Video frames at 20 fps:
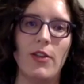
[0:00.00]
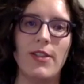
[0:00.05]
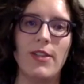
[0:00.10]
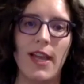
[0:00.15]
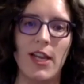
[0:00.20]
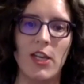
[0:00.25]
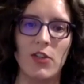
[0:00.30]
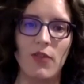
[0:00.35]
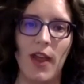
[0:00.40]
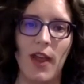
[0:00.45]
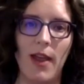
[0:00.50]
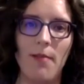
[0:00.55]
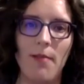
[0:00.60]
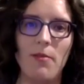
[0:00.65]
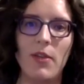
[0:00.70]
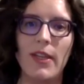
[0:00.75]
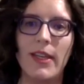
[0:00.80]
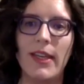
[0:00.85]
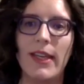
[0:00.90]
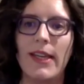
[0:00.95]
de
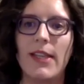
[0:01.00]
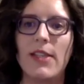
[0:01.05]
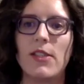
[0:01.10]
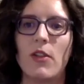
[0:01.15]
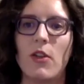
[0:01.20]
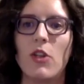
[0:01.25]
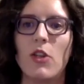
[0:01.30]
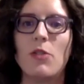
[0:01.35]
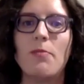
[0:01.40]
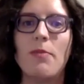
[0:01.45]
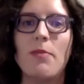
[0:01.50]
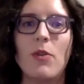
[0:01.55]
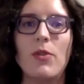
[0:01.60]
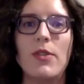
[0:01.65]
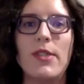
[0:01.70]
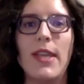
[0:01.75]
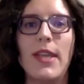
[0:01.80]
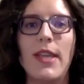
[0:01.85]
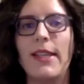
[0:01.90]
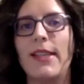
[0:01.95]
sage-femme, de guérisseuse, mais
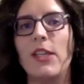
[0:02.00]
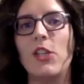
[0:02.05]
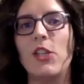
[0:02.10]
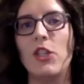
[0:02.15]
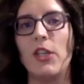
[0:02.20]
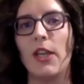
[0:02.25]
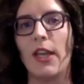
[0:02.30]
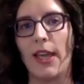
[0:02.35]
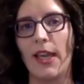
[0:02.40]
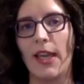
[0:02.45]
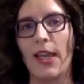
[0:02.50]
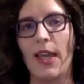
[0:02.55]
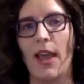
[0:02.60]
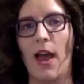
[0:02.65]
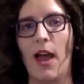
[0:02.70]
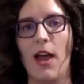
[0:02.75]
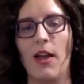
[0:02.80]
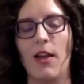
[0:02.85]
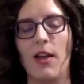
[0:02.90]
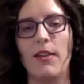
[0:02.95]
aussi déchirer
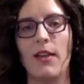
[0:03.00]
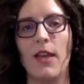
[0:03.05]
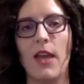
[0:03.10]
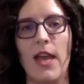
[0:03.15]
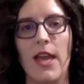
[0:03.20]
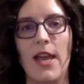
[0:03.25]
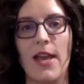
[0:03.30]
entre,